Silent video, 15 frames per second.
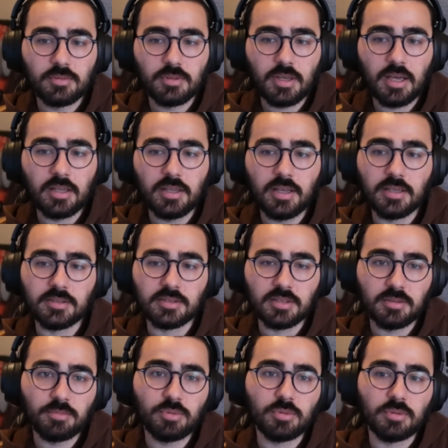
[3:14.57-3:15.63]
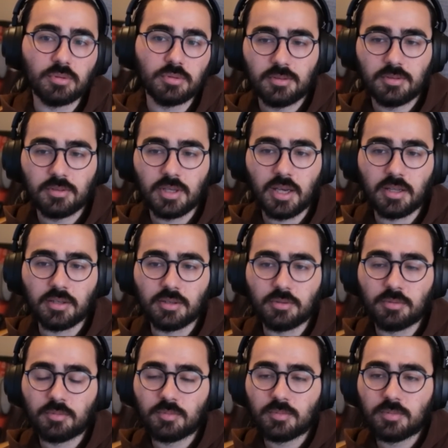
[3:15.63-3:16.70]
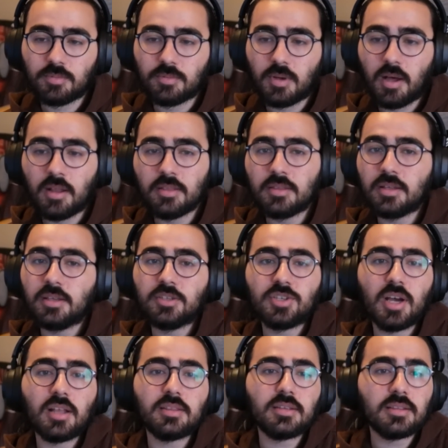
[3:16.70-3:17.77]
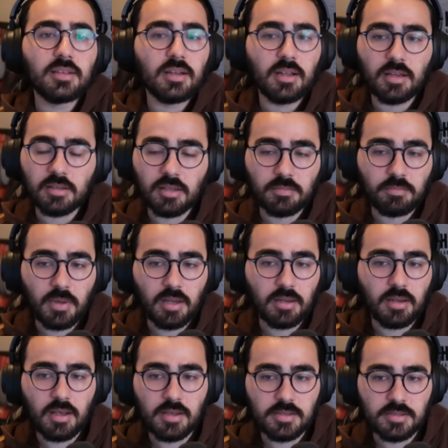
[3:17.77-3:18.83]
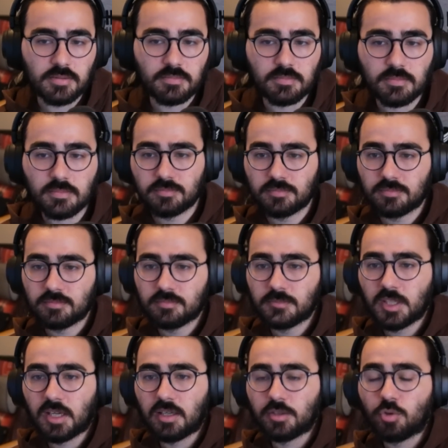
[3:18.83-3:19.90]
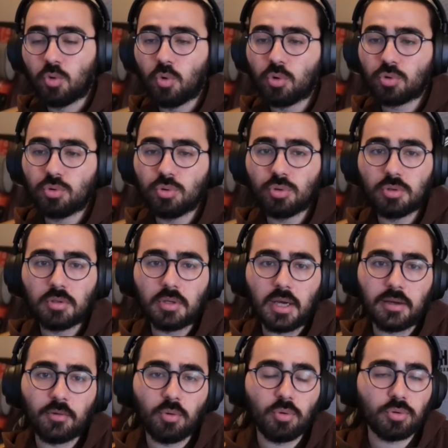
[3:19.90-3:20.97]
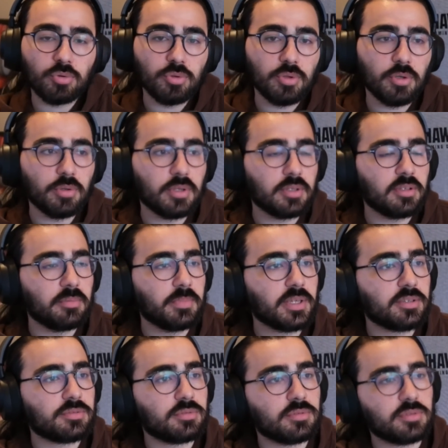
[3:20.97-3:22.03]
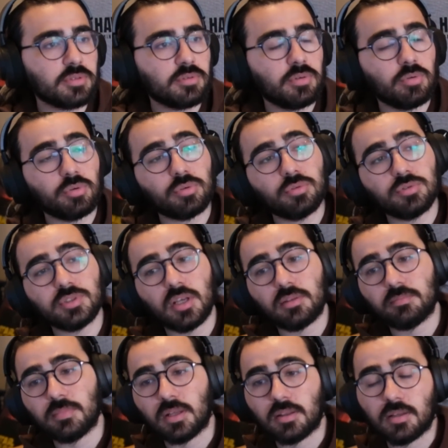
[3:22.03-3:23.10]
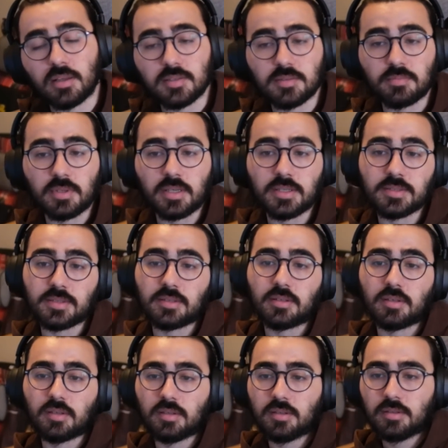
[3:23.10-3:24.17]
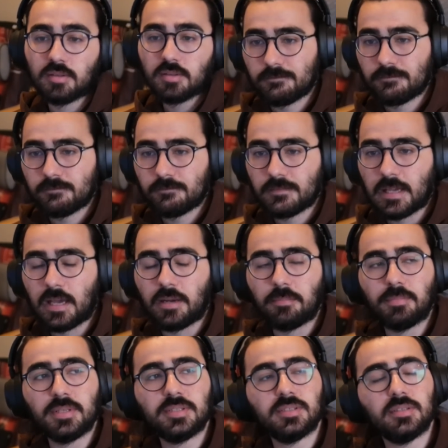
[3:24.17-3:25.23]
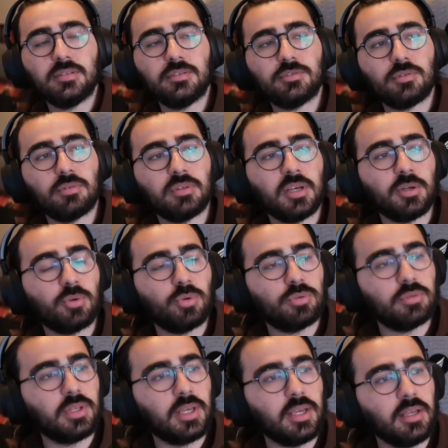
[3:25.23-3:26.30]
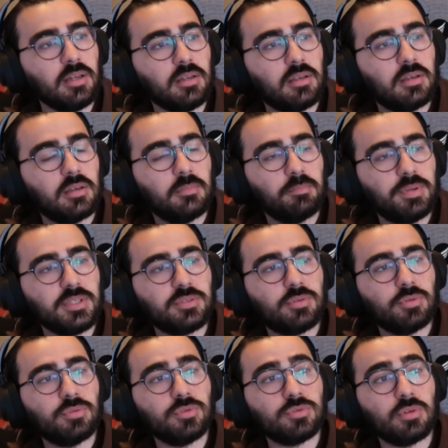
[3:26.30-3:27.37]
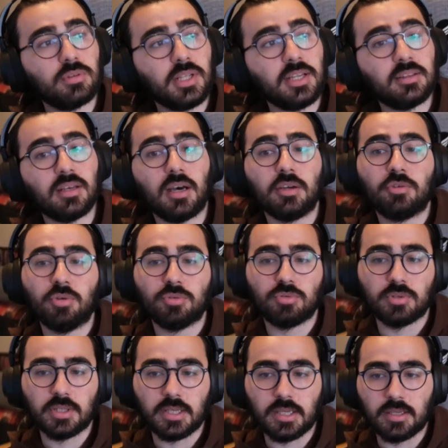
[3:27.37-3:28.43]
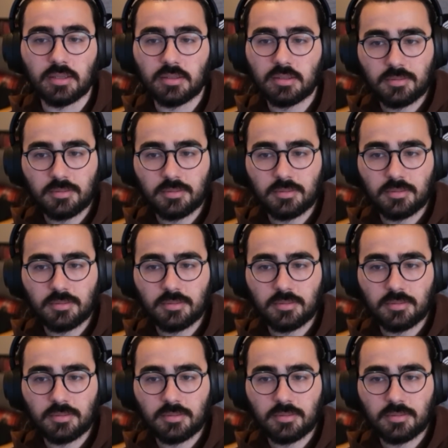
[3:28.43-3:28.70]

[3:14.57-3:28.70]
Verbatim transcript: Yani ne yazık ki bu. Yani anlayacağı dilden anlatman lazım. Yani korkuyla yani korkuyla yönetilmek istiyorsa korku satman lazım ne yazık ki. Yani biz iyiyiz onlar kötü değil. Biz kötüyüz onlar daha kötü diye.